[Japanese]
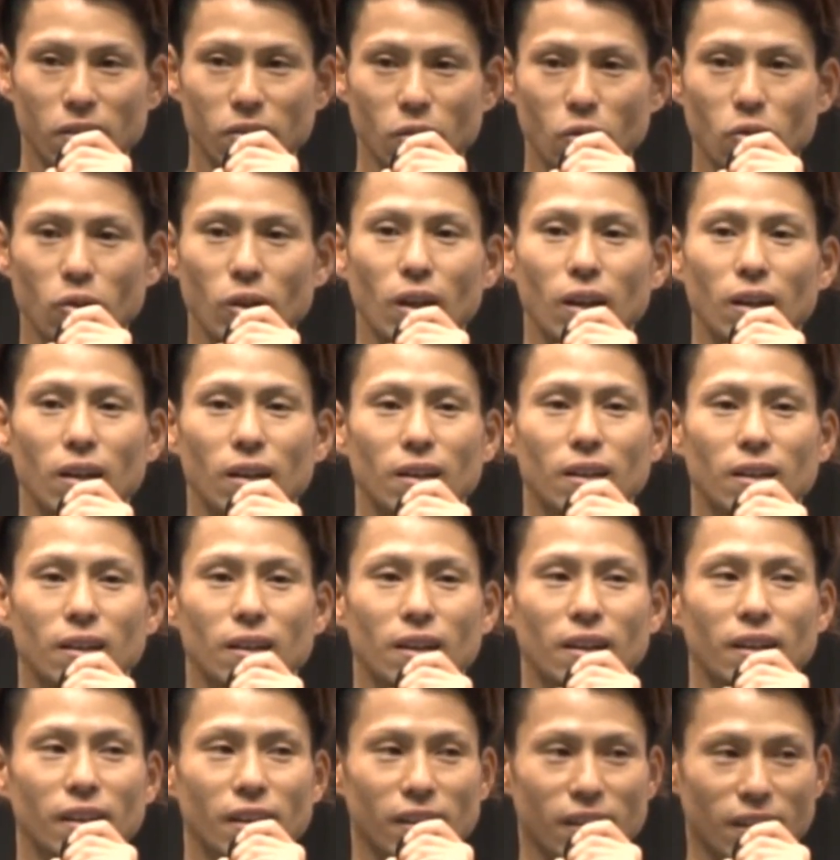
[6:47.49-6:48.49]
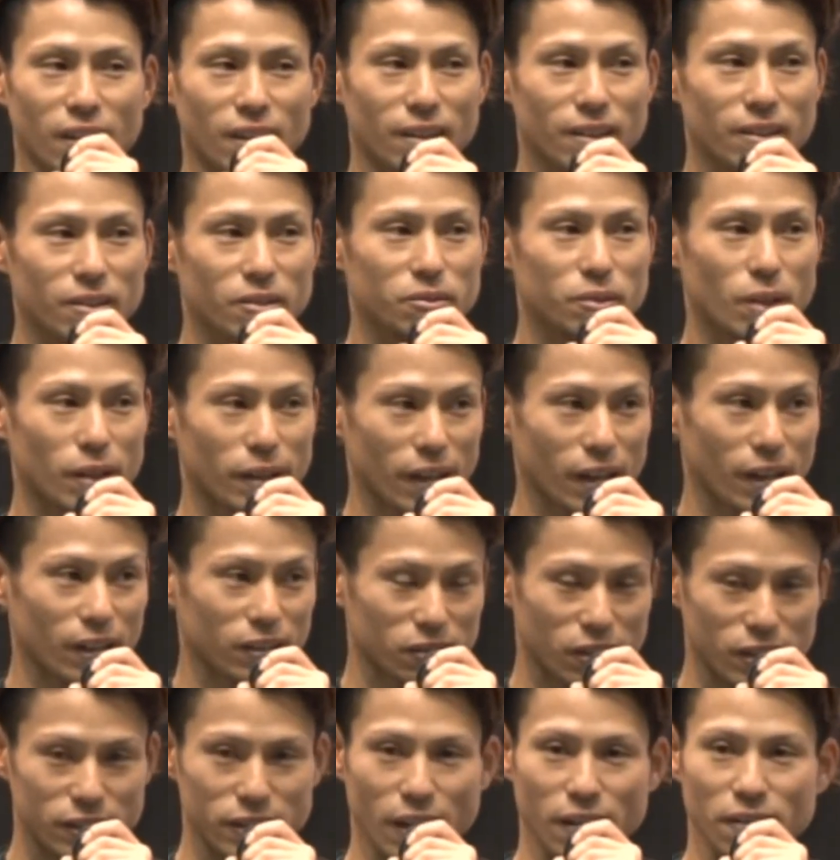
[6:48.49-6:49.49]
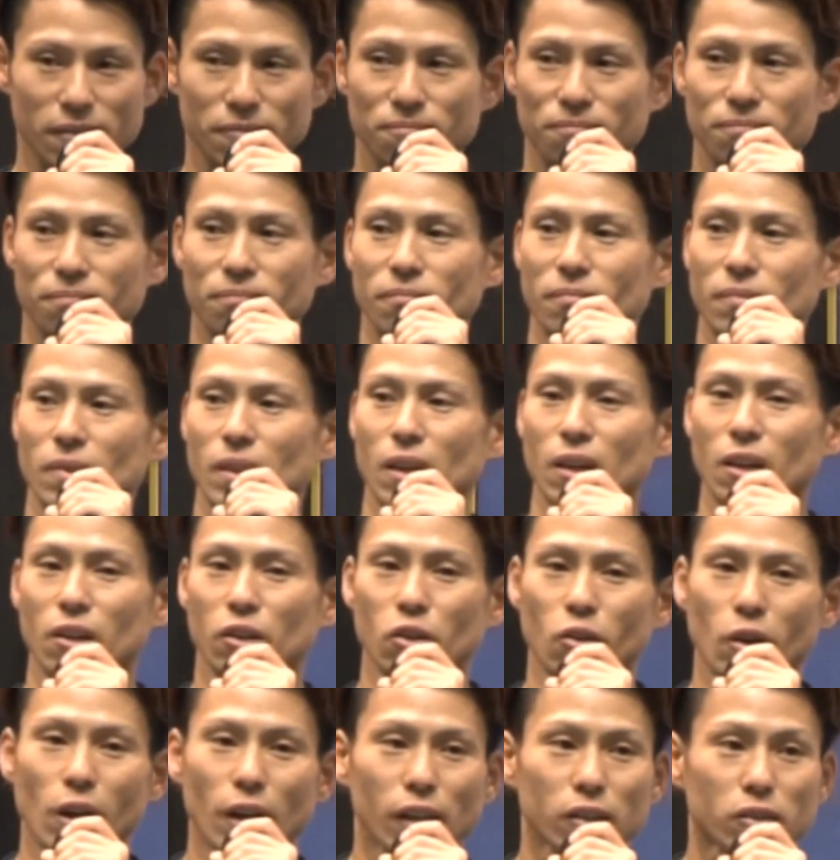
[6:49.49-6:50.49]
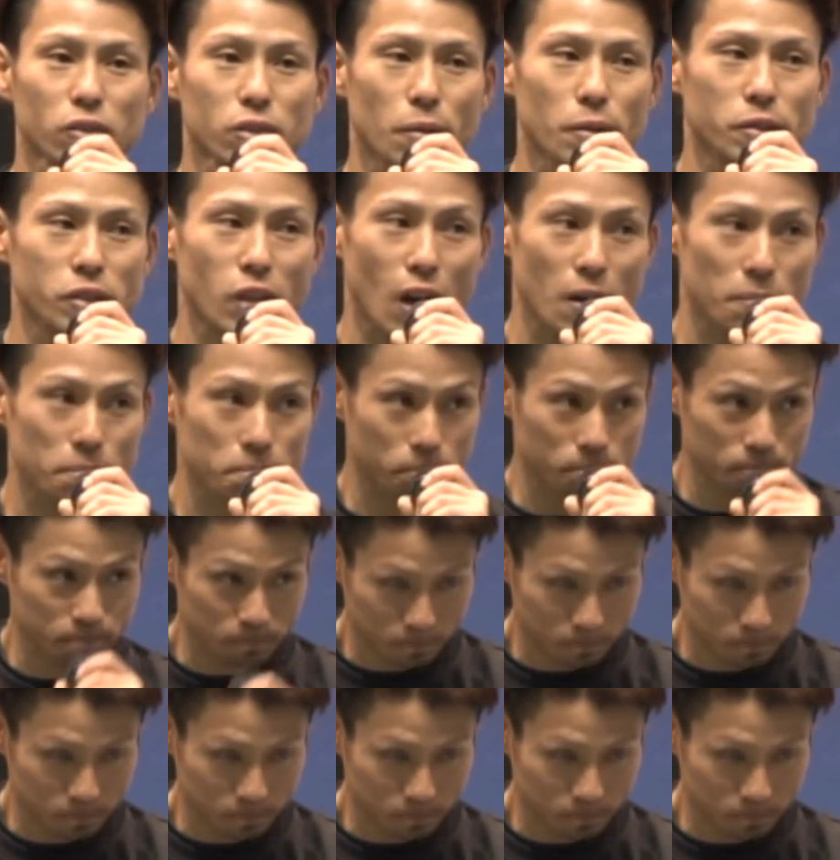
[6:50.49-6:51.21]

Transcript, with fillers: どうか原田から船券買ってください。今日はありがとうございました。